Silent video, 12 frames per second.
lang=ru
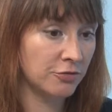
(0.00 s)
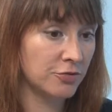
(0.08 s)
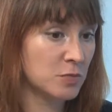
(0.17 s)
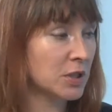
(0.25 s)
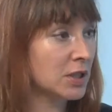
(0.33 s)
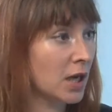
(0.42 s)

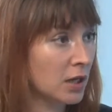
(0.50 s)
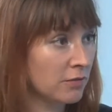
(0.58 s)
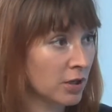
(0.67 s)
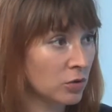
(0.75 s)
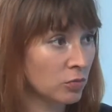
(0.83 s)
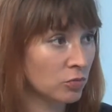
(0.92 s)
в
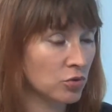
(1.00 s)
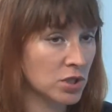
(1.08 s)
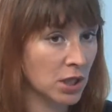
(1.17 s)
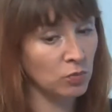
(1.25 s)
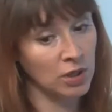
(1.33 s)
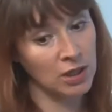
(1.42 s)
спектакле в одном. То есть
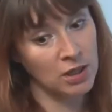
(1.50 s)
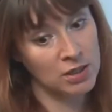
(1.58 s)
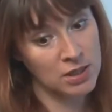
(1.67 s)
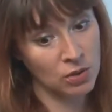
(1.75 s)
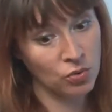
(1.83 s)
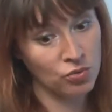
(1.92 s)
я думала, я,
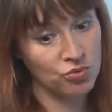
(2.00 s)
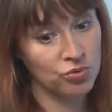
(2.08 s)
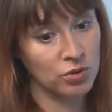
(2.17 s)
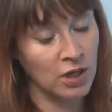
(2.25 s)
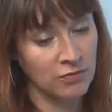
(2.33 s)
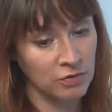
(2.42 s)
наверное, закончу
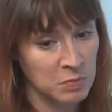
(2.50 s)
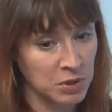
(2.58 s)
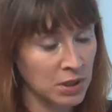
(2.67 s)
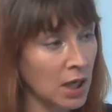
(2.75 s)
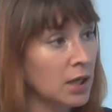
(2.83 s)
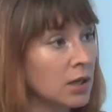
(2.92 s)
играть в этом
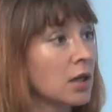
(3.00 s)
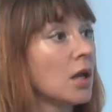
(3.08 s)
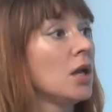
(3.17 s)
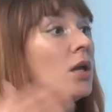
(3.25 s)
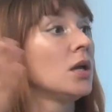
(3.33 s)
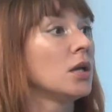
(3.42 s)
спектакле
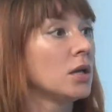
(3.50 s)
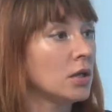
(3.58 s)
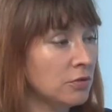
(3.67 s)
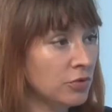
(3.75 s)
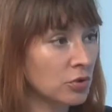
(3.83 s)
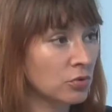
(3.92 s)

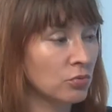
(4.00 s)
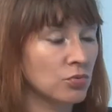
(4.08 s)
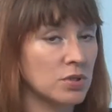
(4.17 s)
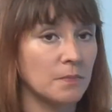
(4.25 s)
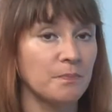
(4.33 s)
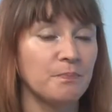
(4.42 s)
и
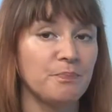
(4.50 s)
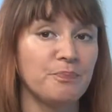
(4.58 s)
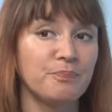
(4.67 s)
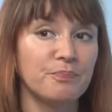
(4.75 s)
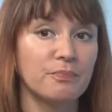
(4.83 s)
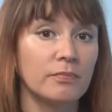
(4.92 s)
вернусь.
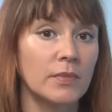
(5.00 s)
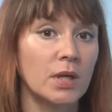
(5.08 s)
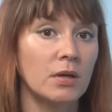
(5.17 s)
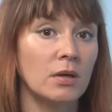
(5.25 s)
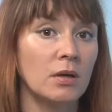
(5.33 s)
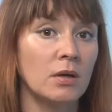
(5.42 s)

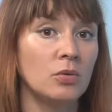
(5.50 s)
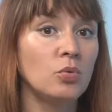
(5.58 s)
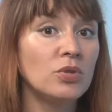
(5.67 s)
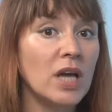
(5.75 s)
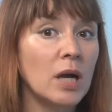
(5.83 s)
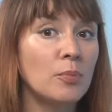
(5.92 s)

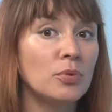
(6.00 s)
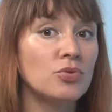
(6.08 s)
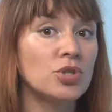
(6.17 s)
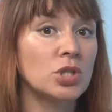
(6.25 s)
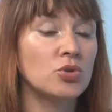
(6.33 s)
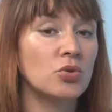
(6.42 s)
Ну, так
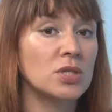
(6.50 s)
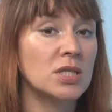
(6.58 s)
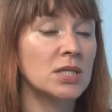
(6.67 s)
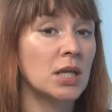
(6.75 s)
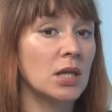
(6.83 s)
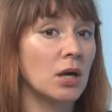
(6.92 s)
получилось, что я
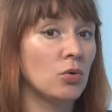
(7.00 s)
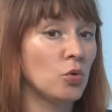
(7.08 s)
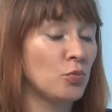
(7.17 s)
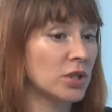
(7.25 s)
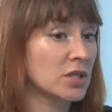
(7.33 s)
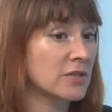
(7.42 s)
создала
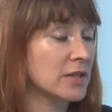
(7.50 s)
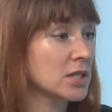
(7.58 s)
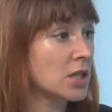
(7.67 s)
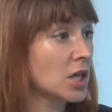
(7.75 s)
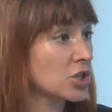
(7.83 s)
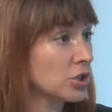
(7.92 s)
группу, которая
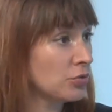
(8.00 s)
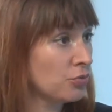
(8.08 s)
называется «Даша